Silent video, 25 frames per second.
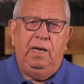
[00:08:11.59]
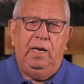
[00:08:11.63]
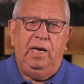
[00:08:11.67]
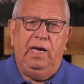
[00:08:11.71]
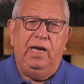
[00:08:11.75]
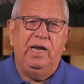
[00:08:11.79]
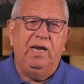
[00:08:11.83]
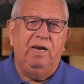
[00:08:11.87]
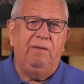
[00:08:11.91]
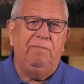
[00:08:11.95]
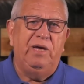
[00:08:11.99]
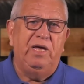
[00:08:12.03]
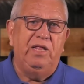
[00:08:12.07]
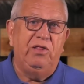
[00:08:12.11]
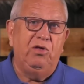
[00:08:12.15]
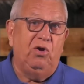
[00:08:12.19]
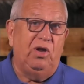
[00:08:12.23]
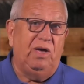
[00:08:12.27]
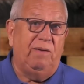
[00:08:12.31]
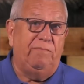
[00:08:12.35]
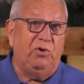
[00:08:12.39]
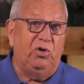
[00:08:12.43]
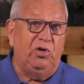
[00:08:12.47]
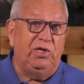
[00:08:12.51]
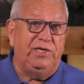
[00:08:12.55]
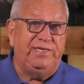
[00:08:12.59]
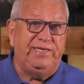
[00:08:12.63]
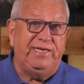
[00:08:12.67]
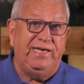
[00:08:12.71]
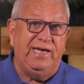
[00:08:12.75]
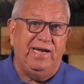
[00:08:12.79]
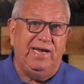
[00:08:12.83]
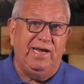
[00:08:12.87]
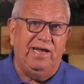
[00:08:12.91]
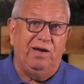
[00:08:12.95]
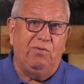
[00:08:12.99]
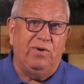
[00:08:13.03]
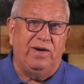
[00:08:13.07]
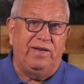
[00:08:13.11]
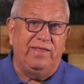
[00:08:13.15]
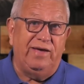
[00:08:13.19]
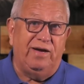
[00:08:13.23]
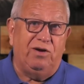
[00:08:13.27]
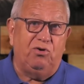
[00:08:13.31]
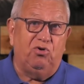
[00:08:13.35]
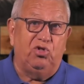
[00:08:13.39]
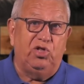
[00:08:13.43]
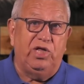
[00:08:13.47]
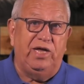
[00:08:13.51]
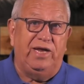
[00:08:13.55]
En el medio, la policía y la Guardia
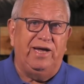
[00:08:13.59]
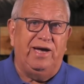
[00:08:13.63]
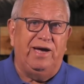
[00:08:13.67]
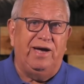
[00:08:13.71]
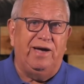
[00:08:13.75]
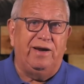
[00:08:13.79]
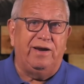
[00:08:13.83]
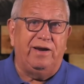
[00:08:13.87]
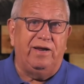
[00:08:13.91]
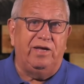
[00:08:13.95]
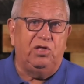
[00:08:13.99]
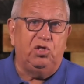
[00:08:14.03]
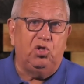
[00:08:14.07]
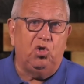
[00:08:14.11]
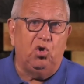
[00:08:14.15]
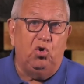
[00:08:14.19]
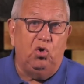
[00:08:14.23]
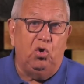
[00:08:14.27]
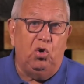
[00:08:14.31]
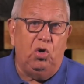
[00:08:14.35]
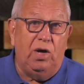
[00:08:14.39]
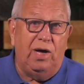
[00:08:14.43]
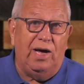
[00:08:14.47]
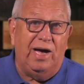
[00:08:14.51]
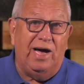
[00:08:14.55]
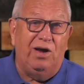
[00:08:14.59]
Costera arrestó